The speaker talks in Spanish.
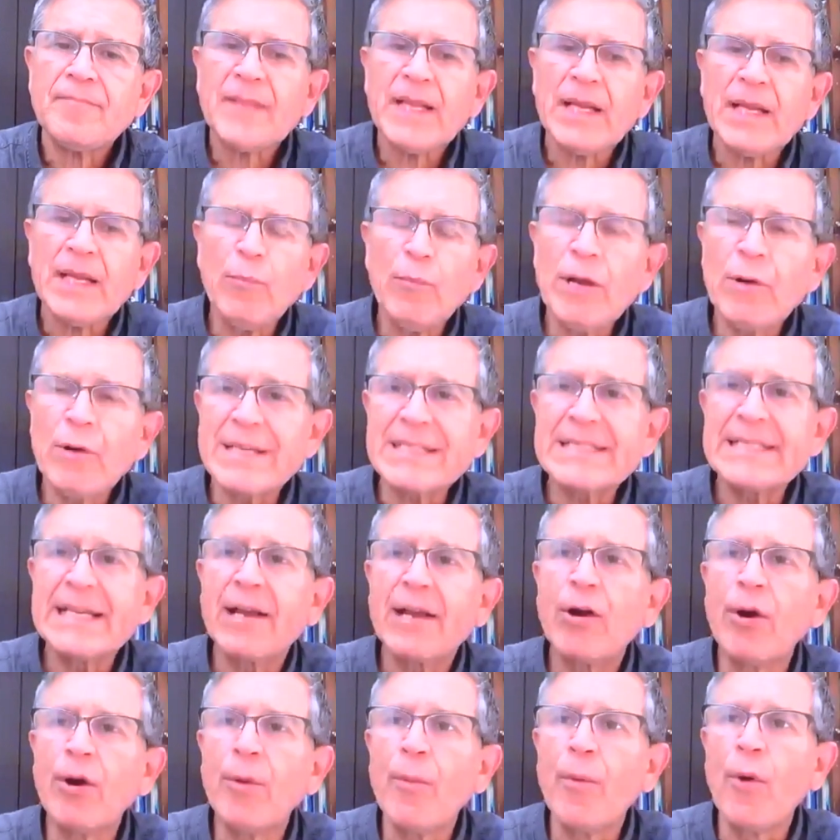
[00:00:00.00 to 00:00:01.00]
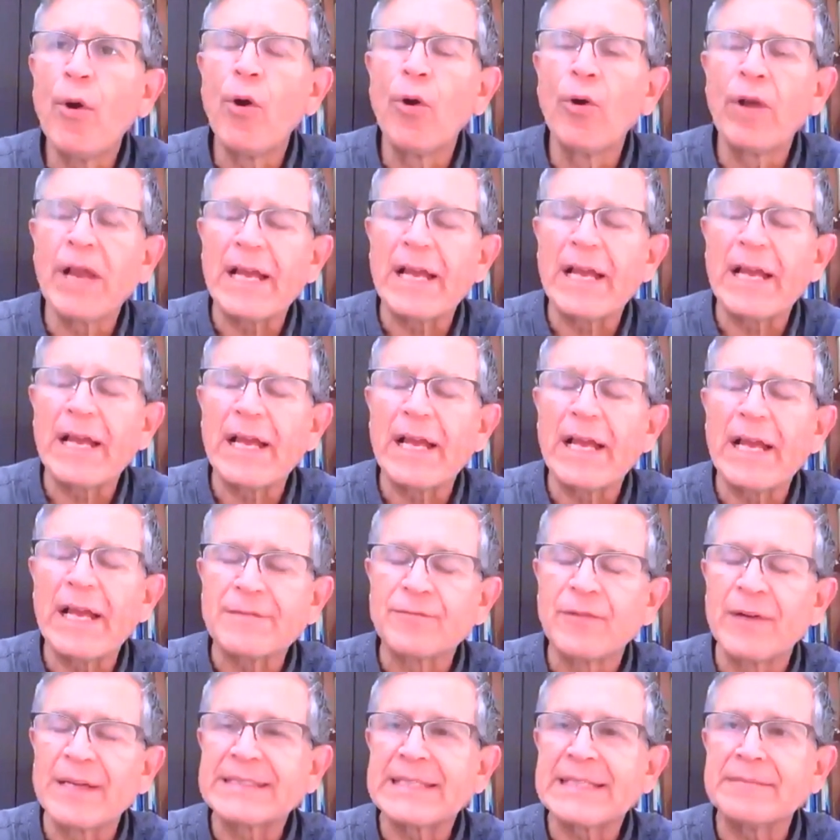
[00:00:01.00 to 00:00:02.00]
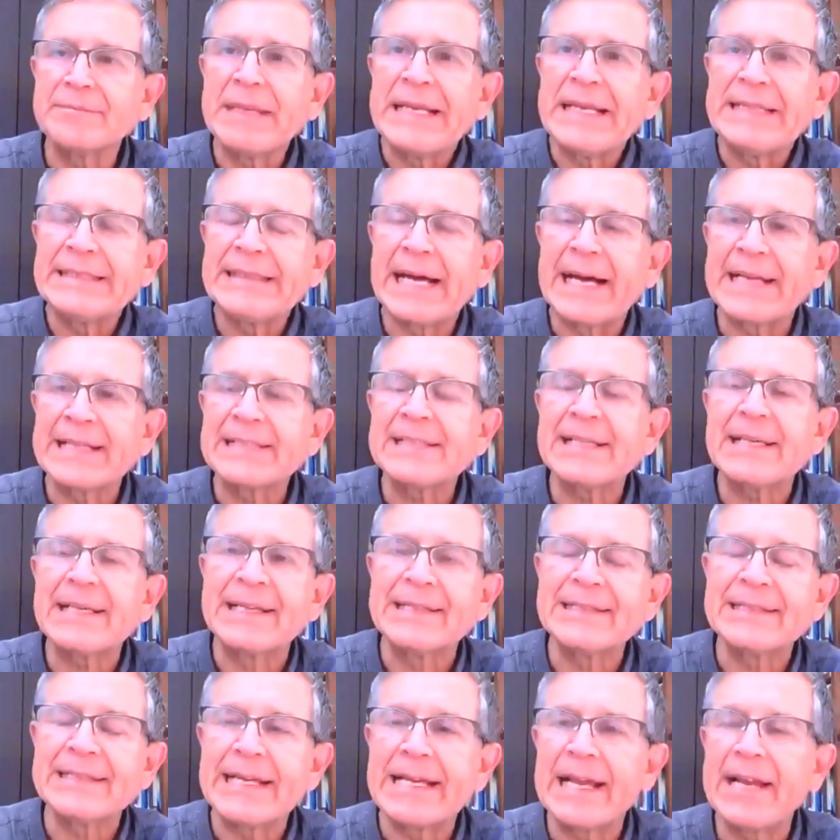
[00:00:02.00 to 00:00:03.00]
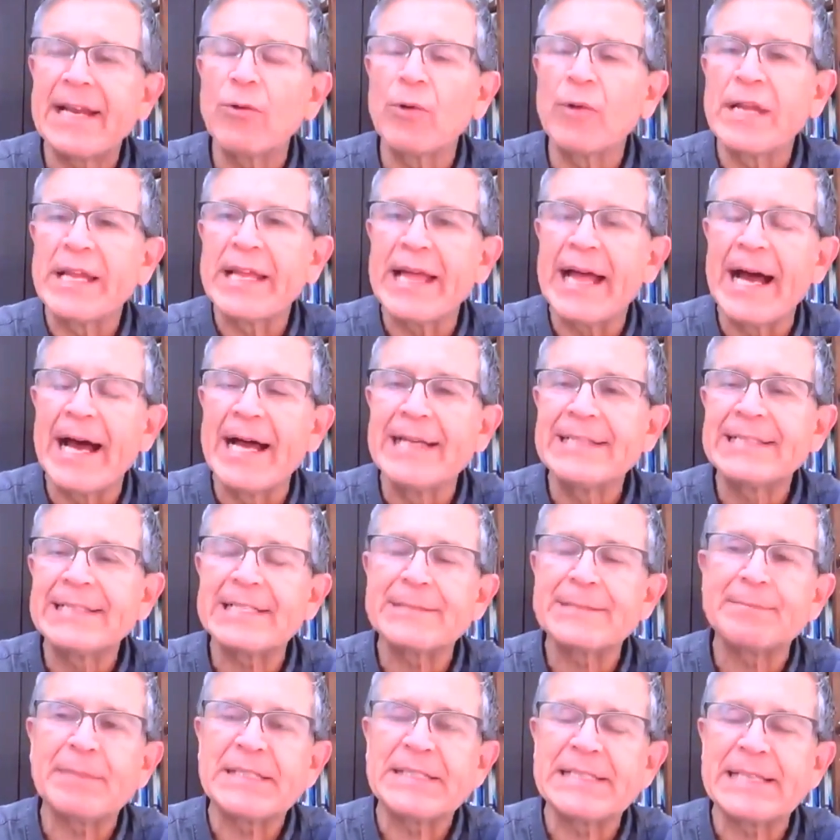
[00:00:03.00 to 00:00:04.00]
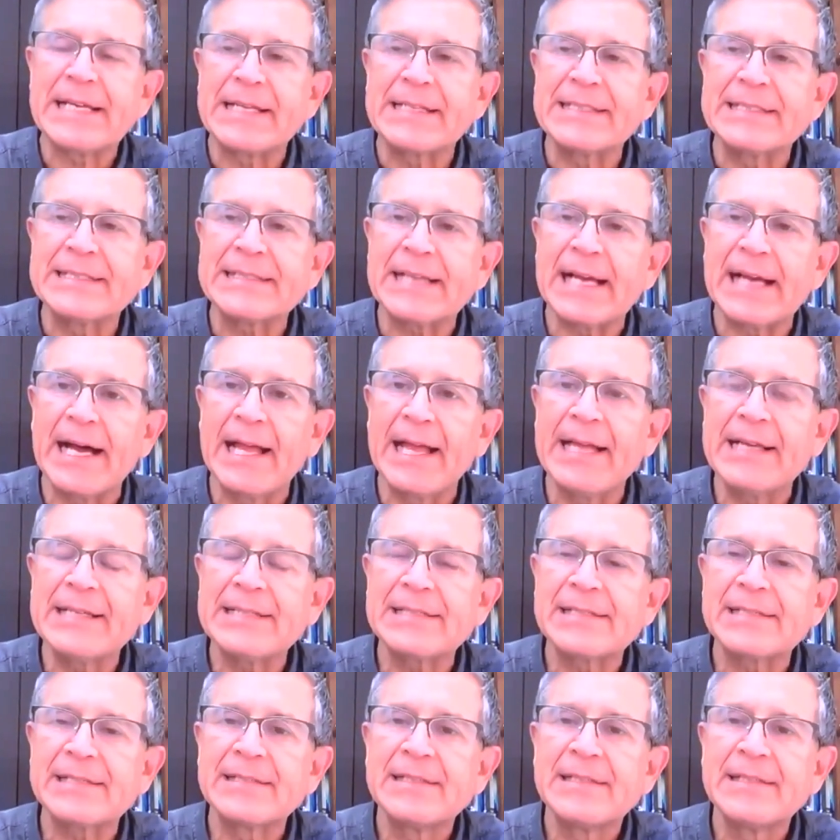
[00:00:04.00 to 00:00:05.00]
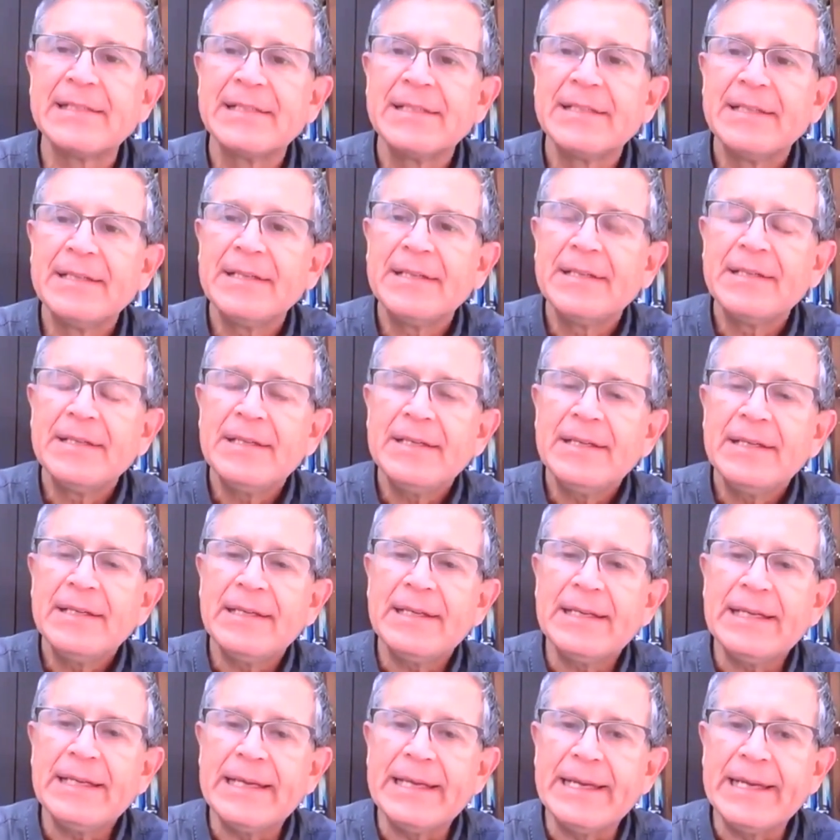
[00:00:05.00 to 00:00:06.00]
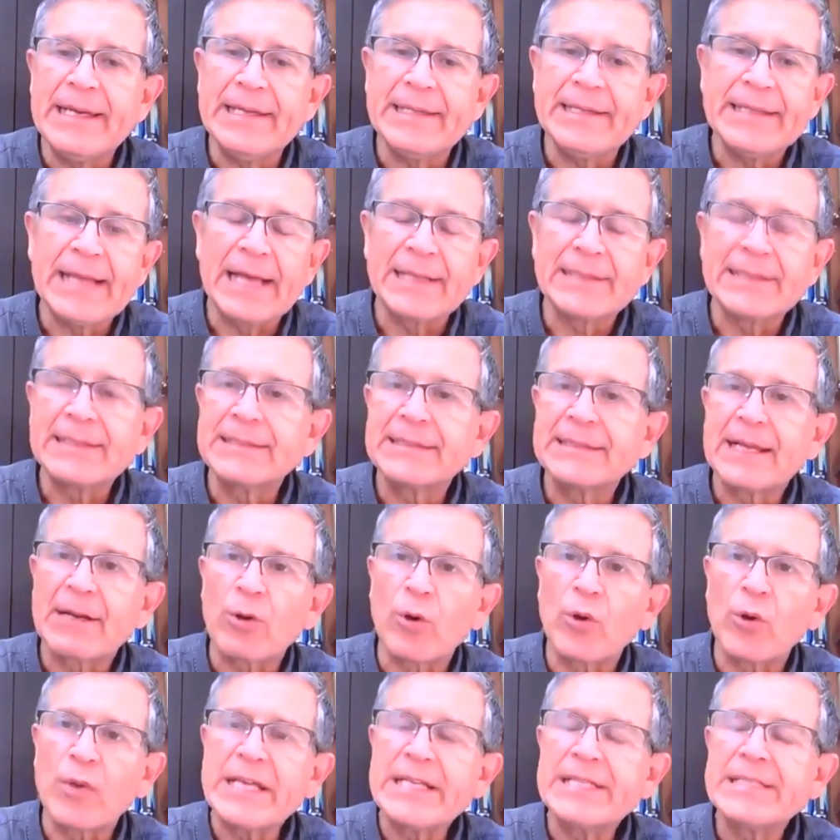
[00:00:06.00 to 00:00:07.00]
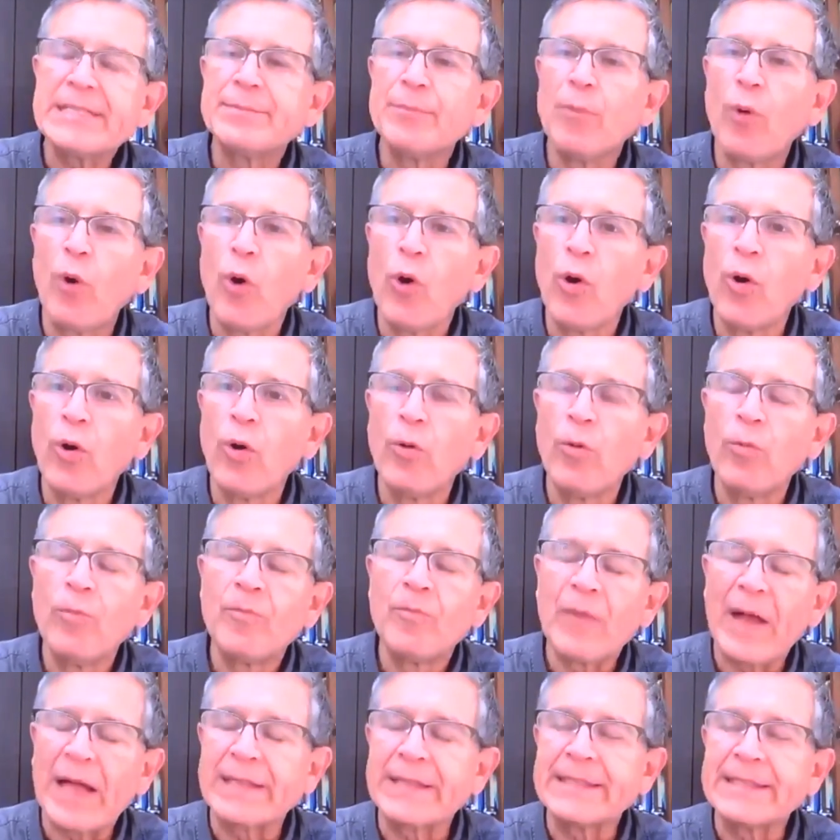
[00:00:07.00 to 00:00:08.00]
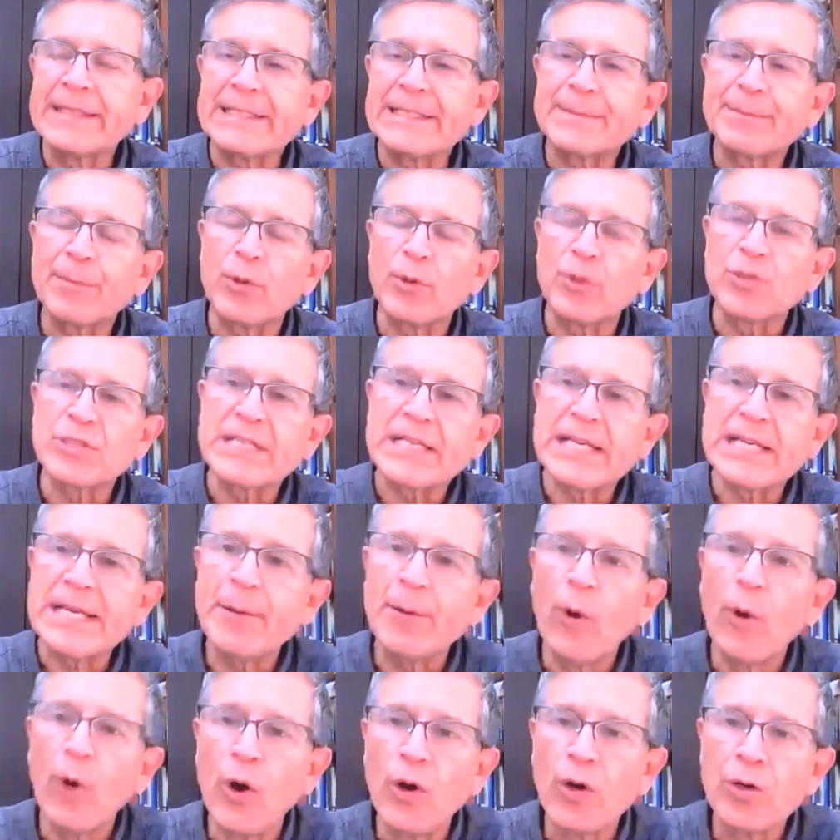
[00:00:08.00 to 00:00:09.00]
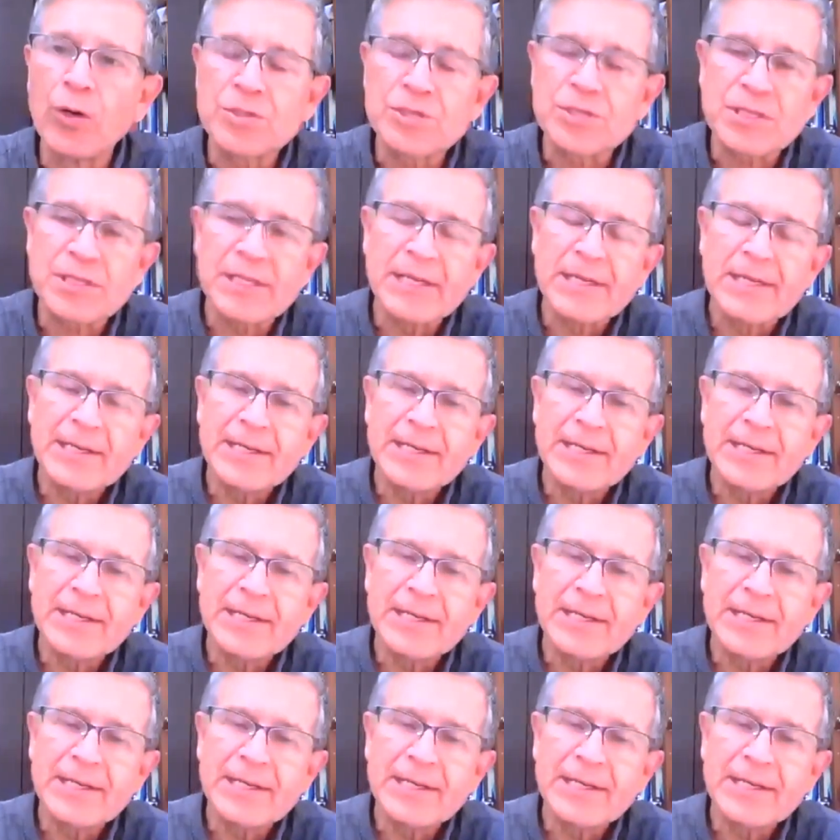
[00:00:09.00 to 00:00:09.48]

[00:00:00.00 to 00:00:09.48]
Bueno, así como las fuerzas militares tienen unidades especializadas eh, de antiterrorismo, antiexplosivos,